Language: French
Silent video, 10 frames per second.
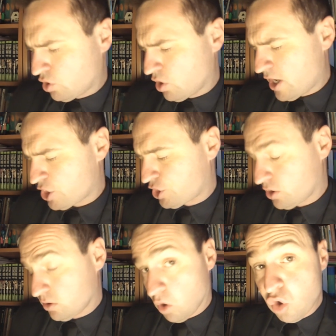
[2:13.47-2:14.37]
que H,
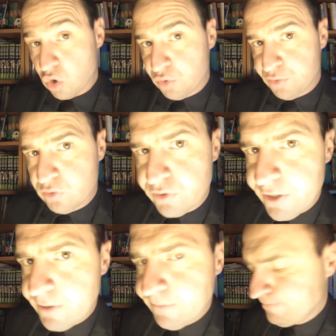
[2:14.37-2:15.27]
encore lui, nous
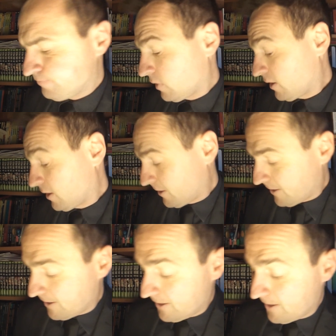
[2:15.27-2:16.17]
dit.
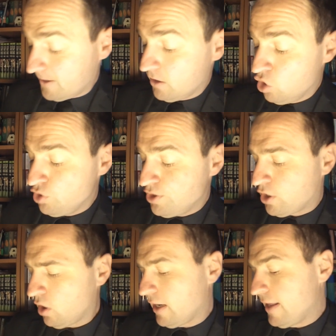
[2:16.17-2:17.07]
Le
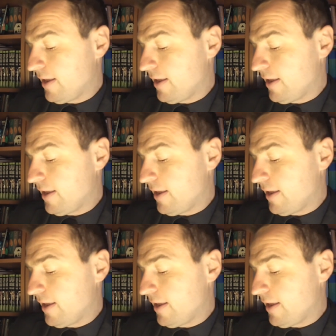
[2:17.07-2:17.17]
décor, elle